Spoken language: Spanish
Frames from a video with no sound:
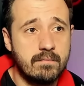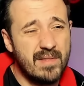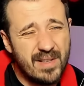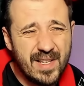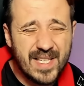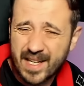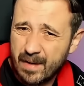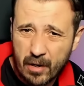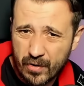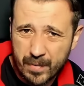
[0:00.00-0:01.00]
Ni
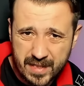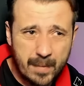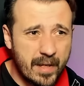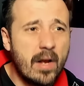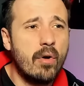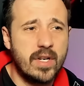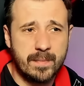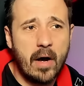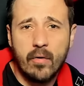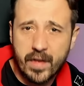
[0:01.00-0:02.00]
siquiera bajón de Verstappen, ¿qué cojones?
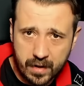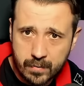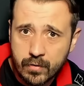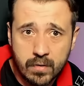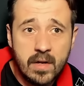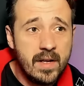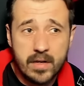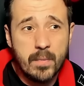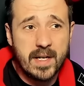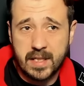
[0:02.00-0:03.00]
Bajón de Red Bull.
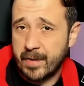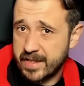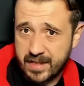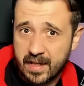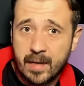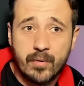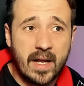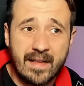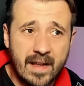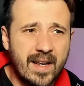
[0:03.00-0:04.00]
Y un Verstappen estelar,
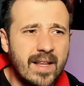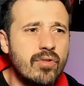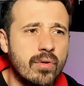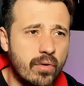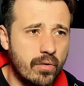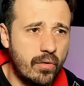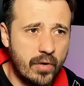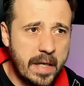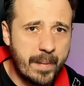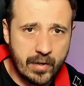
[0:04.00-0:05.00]
porque quedar quinto con,
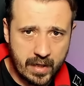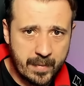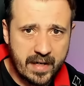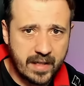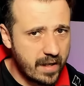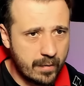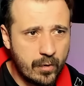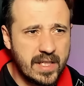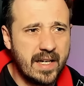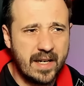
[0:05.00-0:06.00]
con el panorama que tenía Red
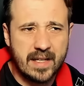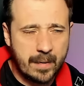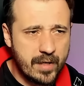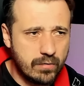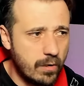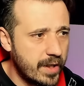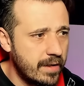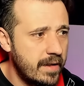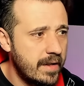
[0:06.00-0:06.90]
Bull en esa carrera también estuvo bien,